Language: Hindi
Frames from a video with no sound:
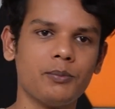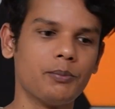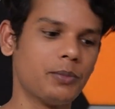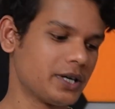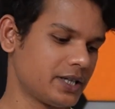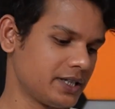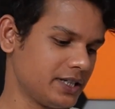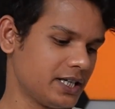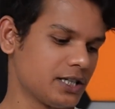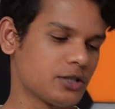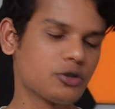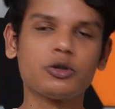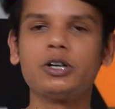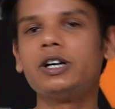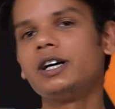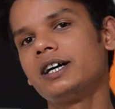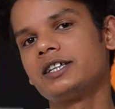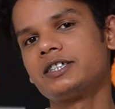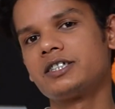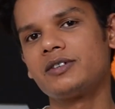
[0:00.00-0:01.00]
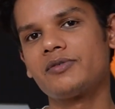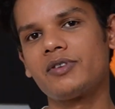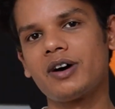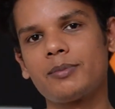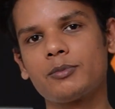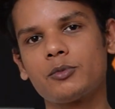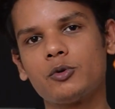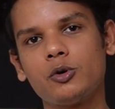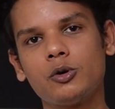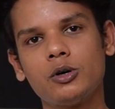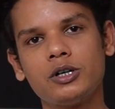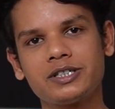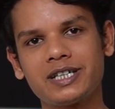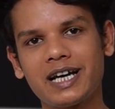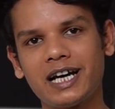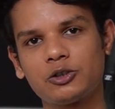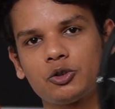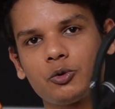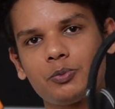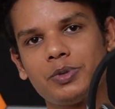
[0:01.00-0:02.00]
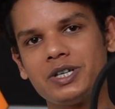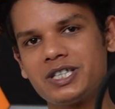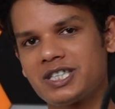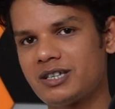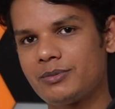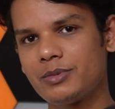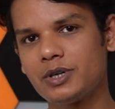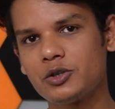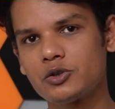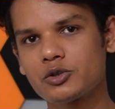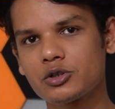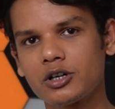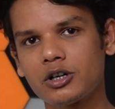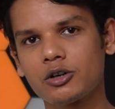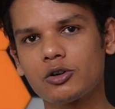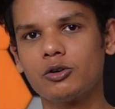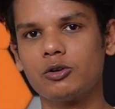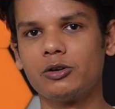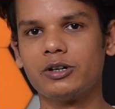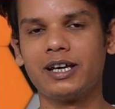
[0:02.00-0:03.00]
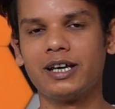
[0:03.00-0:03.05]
बट ये जो है सिर्फ आपको चाहे तो पी सी में यूज़ करो